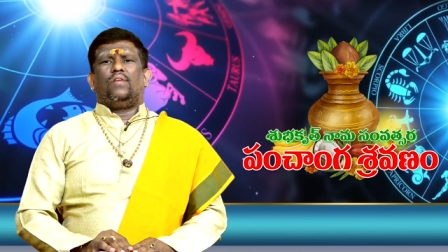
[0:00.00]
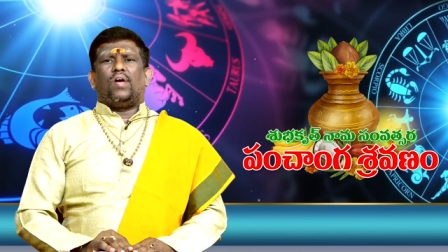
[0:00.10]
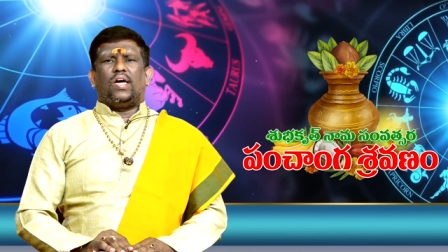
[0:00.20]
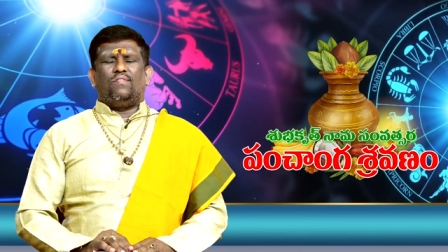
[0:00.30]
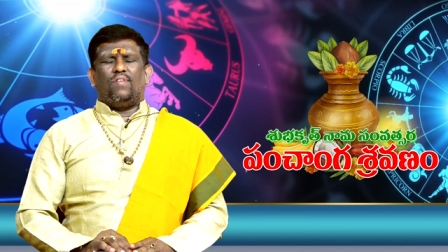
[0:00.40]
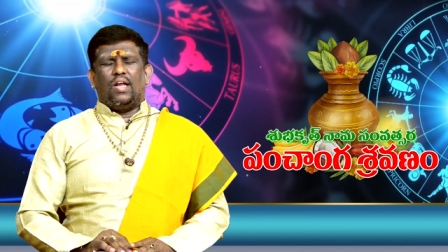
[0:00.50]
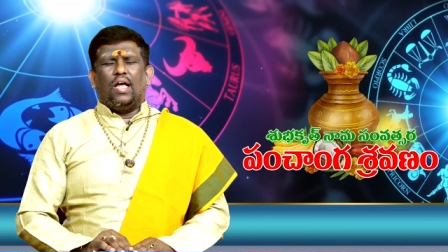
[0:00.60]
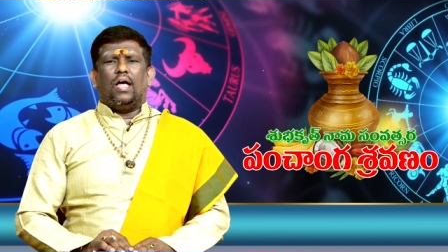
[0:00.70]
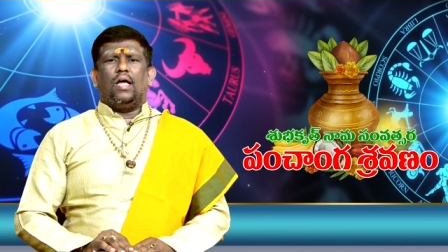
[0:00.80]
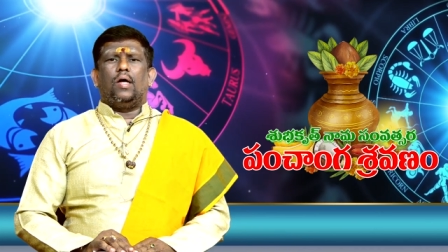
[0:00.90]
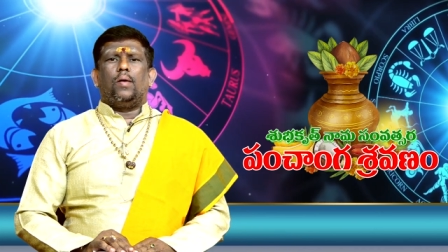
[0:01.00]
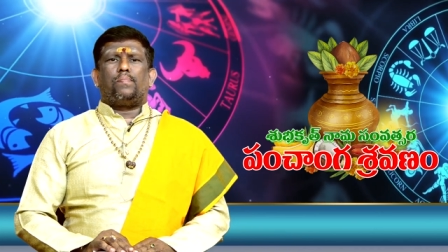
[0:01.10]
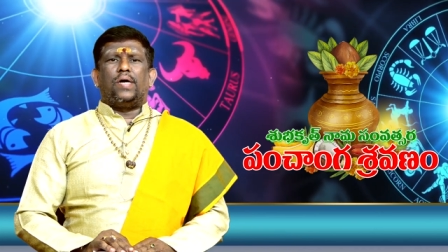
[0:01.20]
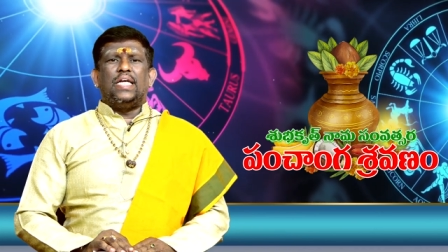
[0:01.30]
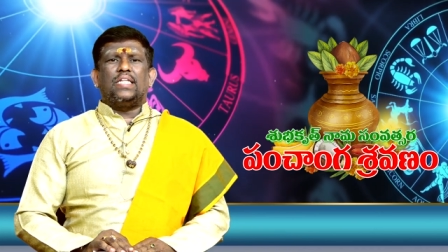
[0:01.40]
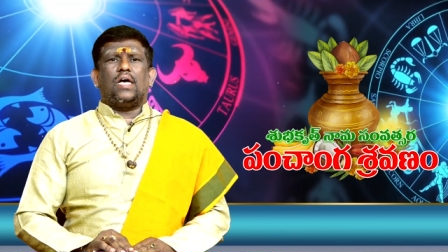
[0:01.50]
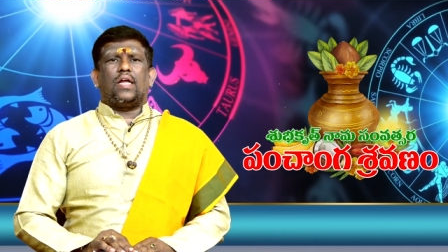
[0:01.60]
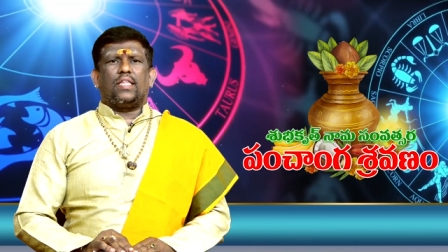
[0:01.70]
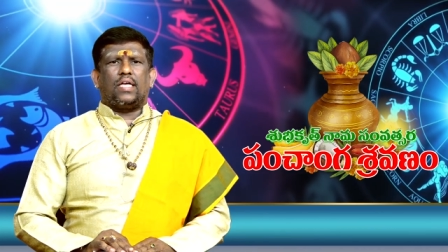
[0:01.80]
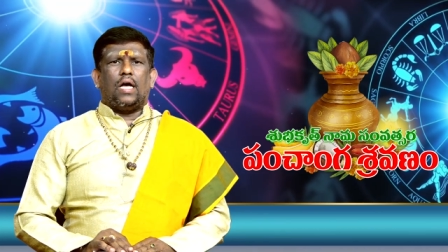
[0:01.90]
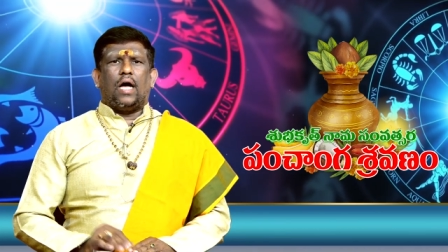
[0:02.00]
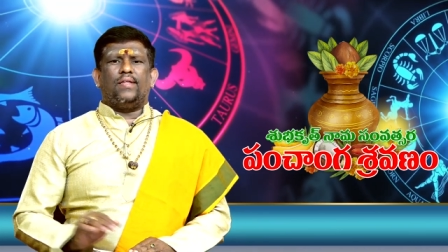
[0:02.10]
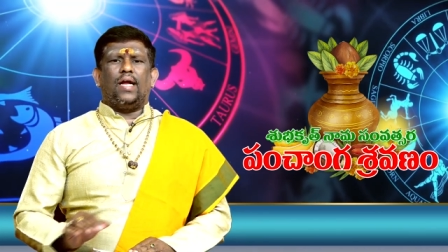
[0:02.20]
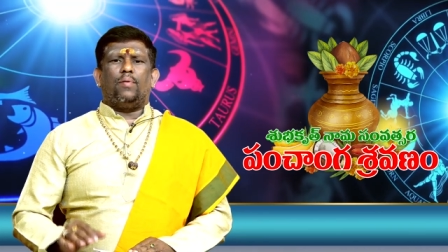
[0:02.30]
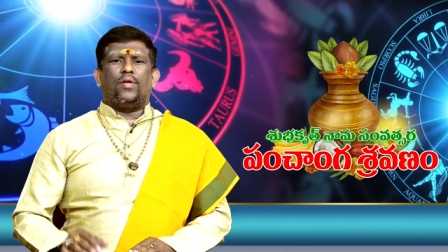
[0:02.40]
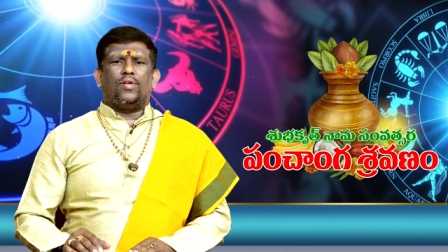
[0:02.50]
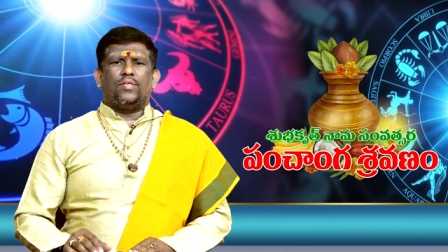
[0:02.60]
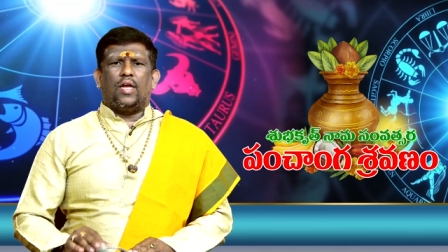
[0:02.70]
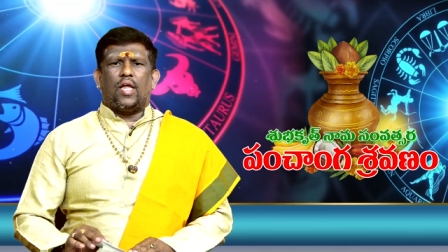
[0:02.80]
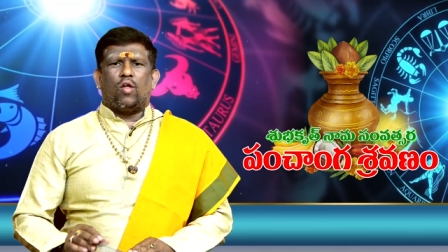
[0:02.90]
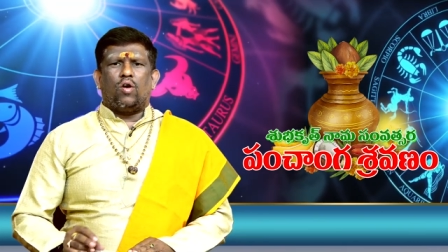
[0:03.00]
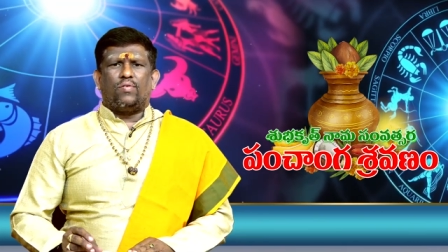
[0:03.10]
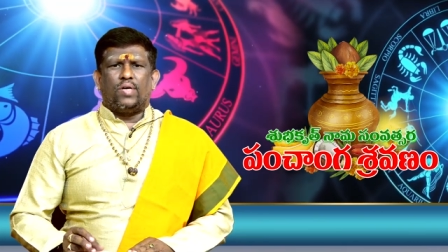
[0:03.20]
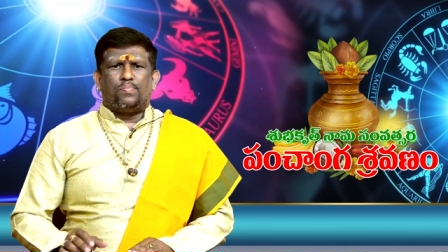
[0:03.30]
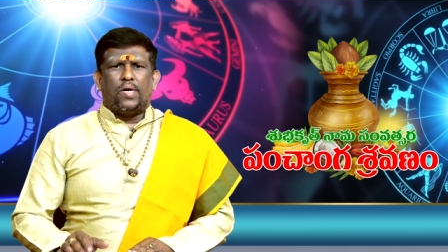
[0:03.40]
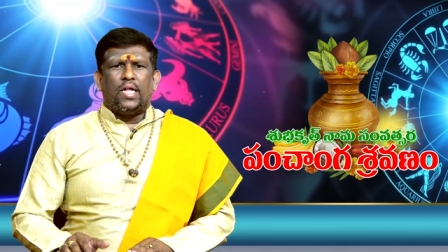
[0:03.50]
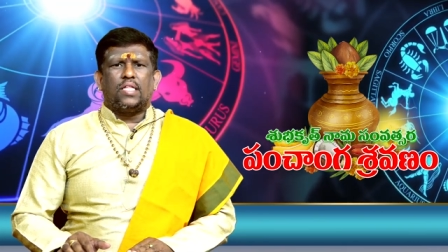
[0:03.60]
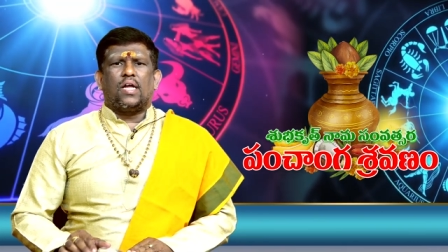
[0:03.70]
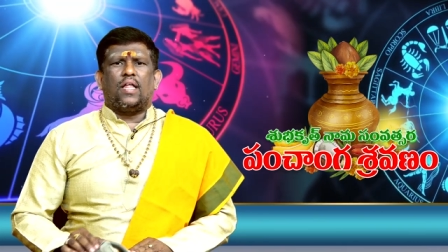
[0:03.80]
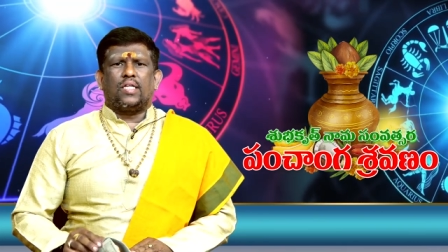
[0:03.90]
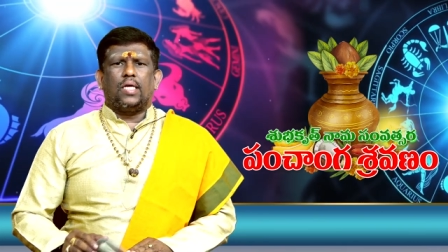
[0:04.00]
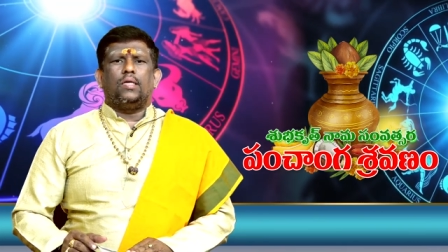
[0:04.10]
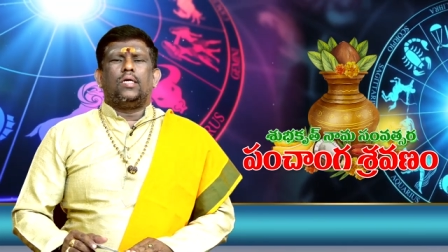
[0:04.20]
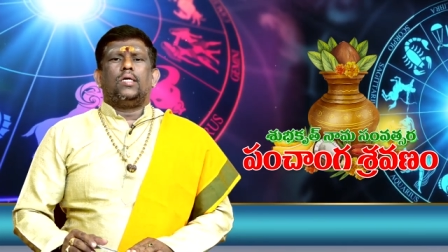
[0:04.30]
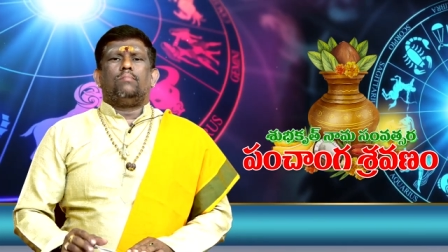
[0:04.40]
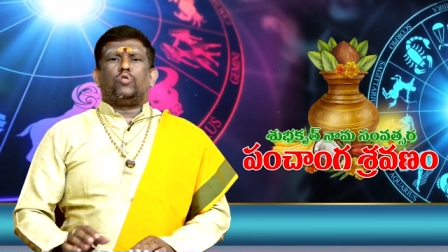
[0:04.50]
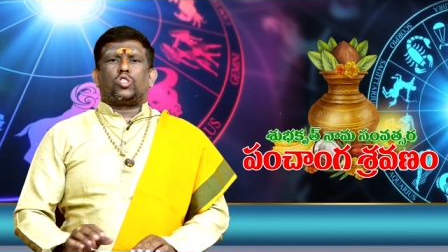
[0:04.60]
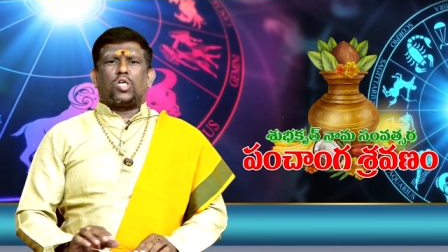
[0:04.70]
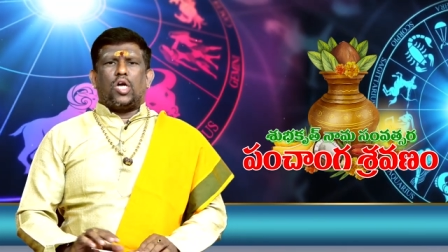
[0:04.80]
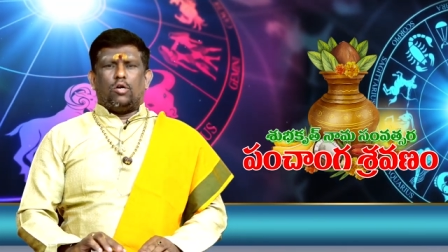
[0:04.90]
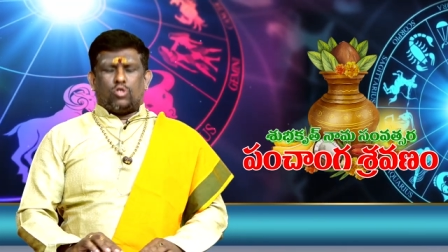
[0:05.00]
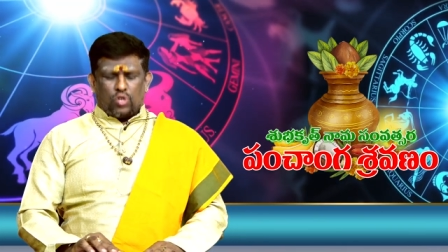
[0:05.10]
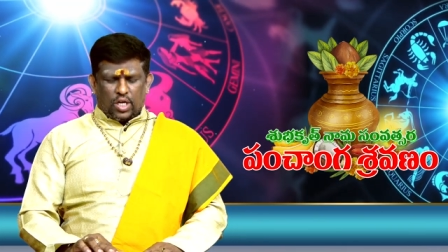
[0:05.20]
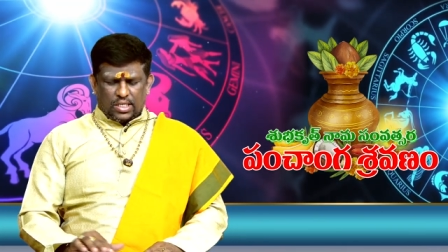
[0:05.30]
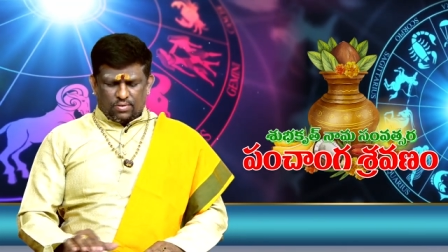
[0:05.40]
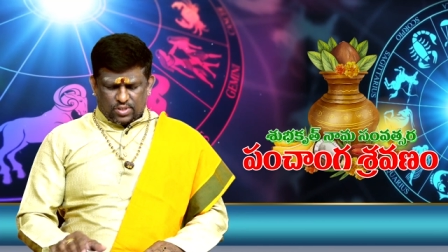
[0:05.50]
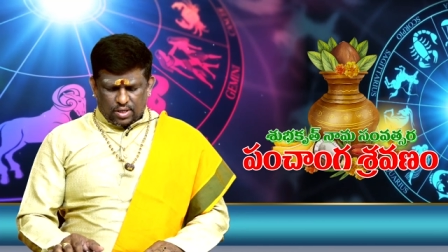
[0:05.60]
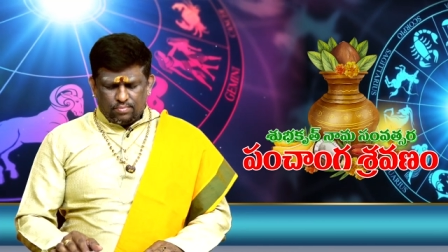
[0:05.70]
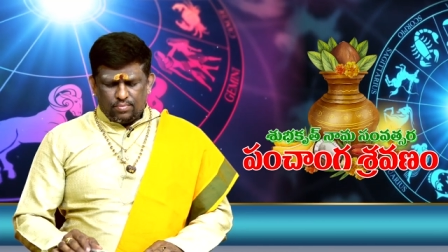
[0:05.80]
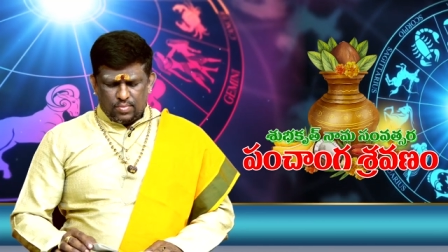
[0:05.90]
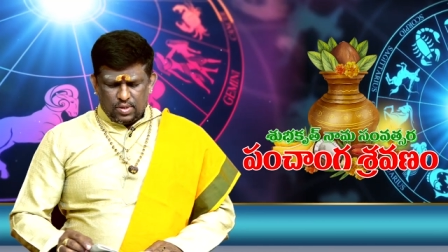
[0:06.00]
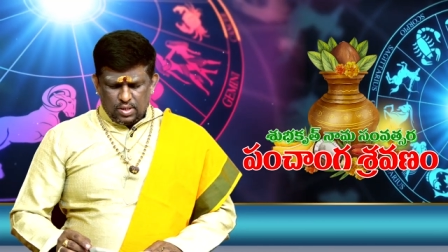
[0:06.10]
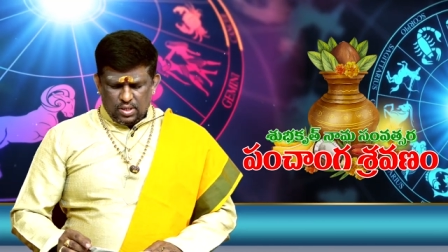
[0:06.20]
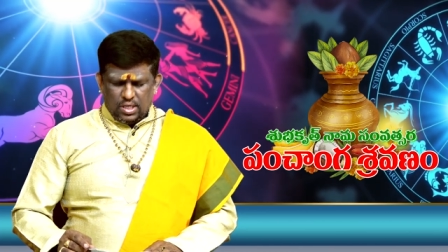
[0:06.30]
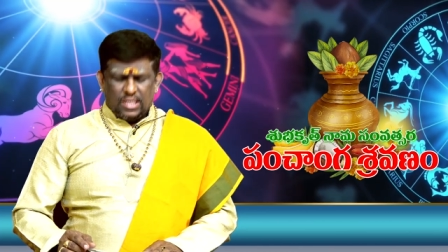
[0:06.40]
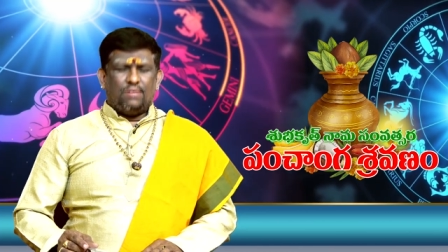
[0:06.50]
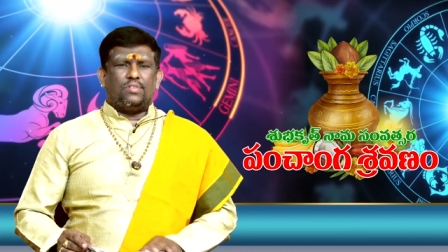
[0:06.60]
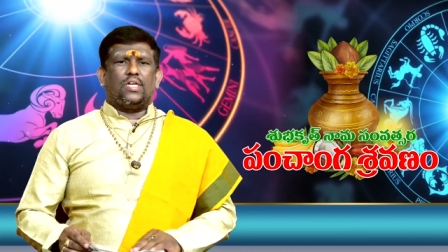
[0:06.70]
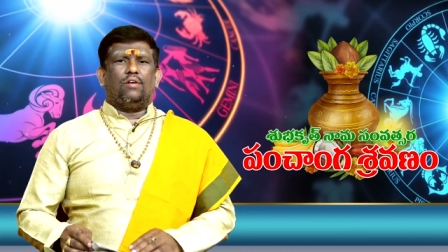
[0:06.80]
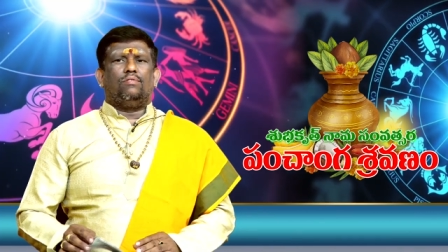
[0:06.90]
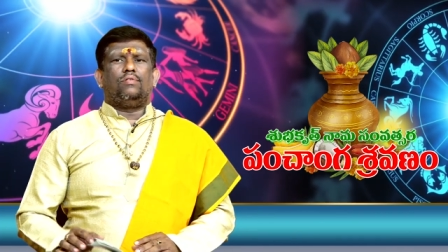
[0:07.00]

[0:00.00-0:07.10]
వెళ్ళడం వల్ల ప్రణీతా నదికి ఆదిలాబాద్ జిల్లాలో ఉన్నటువంటి ప్రణీతా నదికి పుష్కరాలు వస్తున్నాయి ఈ సంవత్సరం ఈ సంవత్సరం